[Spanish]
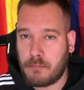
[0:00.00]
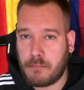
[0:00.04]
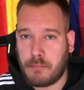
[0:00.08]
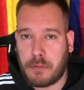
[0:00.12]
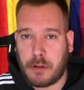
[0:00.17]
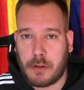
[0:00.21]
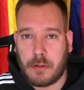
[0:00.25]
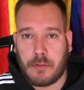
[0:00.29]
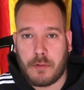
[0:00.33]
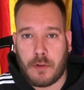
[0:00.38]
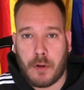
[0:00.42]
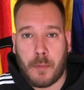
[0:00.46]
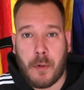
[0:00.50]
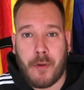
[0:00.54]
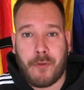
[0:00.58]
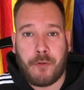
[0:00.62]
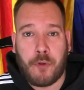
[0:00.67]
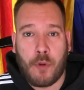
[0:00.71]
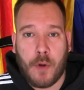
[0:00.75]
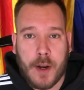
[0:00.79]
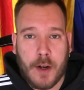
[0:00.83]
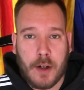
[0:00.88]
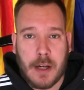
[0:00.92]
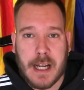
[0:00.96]
bueno, como
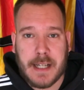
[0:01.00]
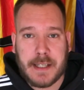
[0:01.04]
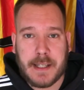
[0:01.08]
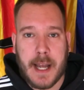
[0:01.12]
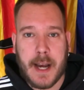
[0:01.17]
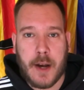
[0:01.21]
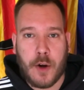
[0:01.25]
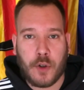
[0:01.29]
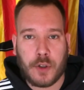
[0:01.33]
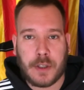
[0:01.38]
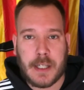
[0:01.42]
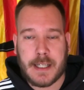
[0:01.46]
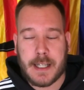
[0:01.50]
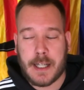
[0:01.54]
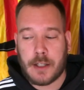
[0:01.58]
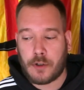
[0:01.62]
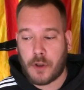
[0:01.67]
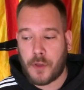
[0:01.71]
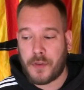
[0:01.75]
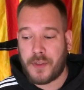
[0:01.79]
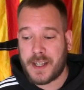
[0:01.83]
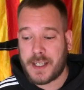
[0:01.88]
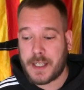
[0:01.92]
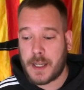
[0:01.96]
fueron las derrotas,
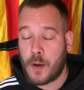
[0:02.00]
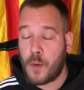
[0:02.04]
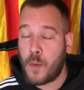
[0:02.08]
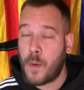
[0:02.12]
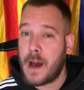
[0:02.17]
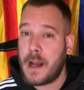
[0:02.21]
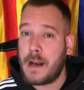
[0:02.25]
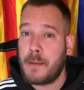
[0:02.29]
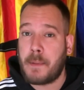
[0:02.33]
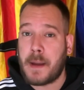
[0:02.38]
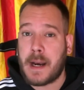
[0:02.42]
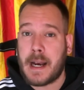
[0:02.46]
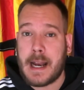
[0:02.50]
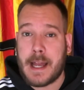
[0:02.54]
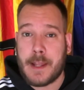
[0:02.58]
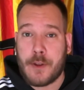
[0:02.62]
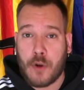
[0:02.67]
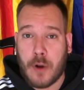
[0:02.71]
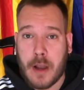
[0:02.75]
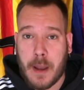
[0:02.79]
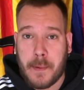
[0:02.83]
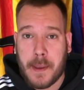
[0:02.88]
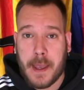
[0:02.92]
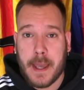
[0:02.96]
entonces igual para el
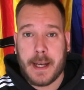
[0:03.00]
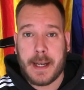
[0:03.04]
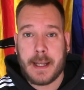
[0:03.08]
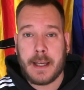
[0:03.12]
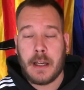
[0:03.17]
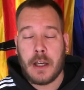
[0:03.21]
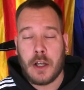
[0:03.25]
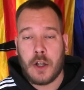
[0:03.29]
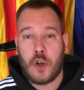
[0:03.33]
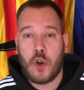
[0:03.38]
año que viene